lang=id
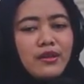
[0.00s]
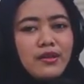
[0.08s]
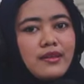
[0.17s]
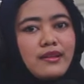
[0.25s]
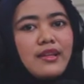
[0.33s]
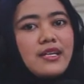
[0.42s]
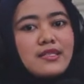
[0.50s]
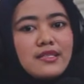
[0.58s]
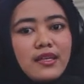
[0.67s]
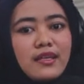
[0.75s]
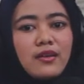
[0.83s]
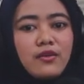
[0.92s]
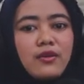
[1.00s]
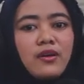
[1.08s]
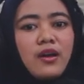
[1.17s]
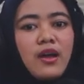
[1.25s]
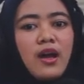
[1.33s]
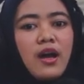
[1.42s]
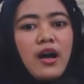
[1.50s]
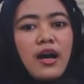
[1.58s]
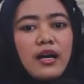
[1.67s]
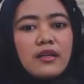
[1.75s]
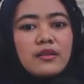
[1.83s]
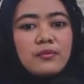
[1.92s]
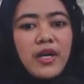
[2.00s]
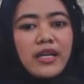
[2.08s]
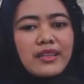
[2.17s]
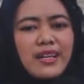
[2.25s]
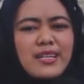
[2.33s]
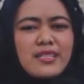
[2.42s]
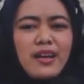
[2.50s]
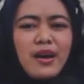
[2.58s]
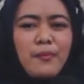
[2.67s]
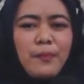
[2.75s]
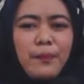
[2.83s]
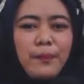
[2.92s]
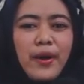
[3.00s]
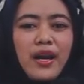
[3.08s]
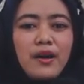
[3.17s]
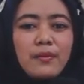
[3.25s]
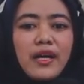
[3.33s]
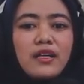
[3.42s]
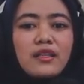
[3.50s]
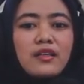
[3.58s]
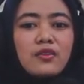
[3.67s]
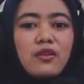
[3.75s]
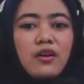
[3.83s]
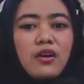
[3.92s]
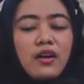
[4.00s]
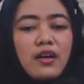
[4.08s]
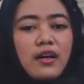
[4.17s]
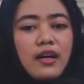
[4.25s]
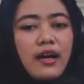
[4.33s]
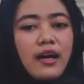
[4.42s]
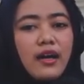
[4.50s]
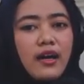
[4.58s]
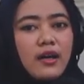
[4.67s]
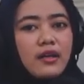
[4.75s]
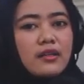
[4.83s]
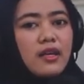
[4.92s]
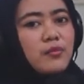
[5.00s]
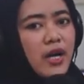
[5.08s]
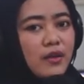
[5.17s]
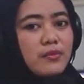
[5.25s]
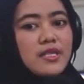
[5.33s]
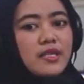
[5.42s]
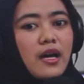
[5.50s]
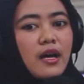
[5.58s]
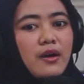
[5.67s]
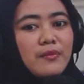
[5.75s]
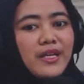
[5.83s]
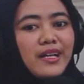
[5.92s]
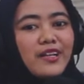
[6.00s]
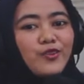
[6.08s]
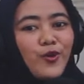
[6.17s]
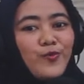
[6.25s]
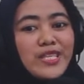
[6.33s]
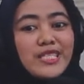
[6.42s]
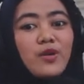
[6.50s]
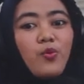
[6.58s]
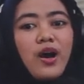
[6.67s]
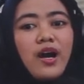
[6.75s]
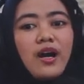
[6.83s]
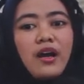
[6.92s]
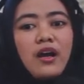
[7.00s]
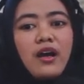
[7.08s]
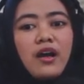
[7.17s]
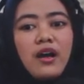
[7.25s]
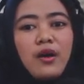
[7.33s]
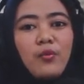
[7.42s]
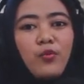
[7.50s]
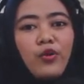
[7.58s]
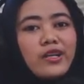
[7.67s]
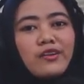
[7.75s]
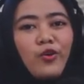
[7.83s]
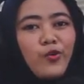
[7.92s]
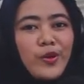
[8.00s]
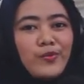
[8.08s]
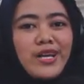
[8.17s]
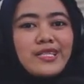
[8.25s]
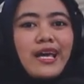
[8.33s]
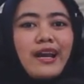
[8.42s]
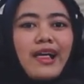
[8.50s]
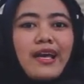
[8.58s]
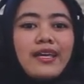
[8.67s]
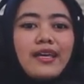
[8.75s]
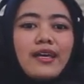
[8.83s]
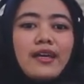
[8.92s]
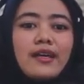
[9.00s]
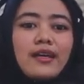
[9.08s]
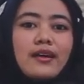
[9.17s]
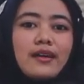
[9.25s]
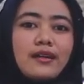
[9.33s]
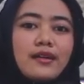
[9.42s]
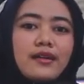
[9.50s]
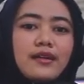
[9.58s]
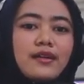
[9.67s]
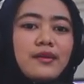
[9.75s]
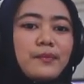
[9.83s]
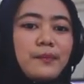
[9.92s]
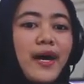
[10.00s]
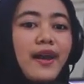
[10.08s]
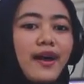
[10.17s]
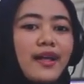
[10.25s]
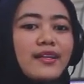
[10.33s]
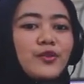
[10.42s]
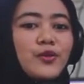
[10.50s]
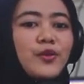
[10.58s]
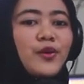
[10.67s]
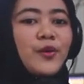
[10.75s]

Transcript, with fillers: gila sih akan makin terasa parah banget gitu loh kayak dan bahkan bisa menelan korban jiwa bukan korban perasaan lagi hmm, parah kan tuh